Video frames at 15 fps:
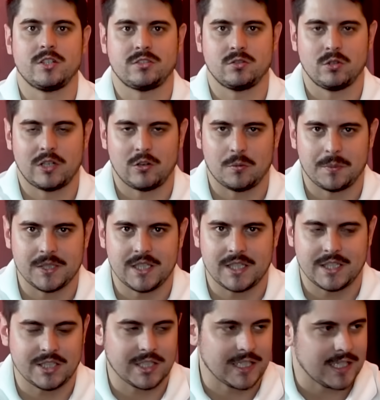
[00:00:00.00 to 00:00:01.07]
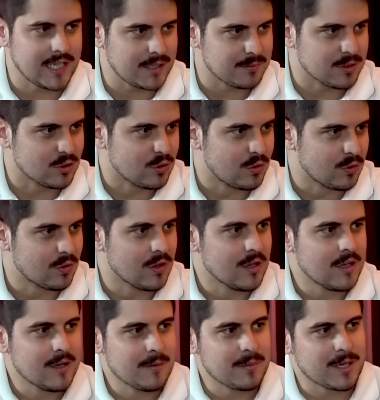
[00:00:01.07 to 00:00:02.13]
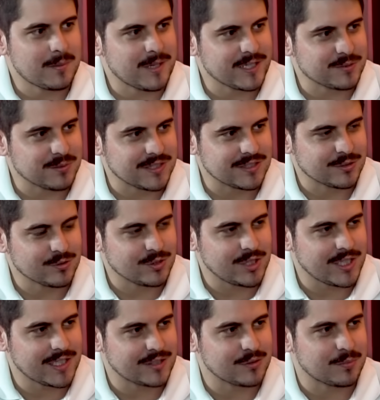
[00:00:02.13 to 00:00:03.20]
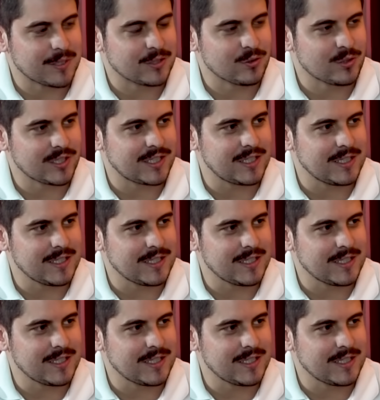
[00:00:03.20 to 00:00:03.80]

Estou na companhia aqui de Guilherme Longo para mais uma edição do Direto do Paddock.